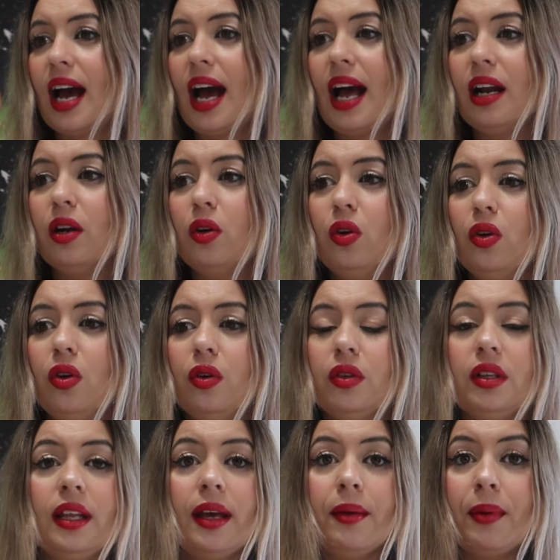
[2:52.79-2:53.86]
algo
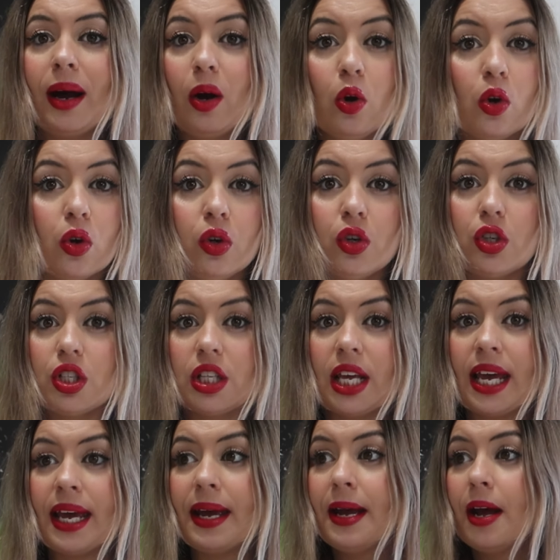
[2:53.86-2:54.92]
de bajo
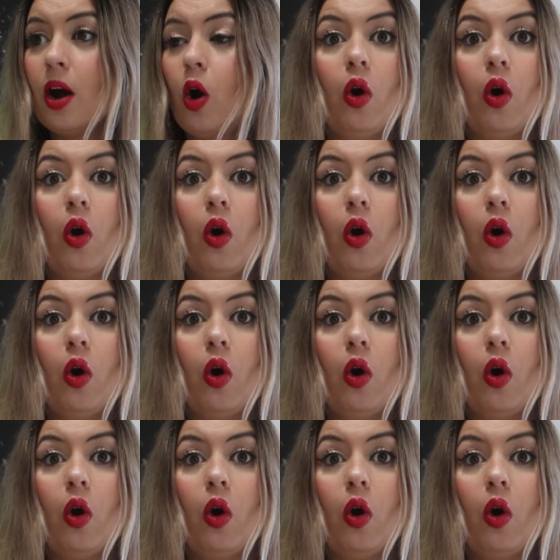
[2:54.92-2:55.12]
coste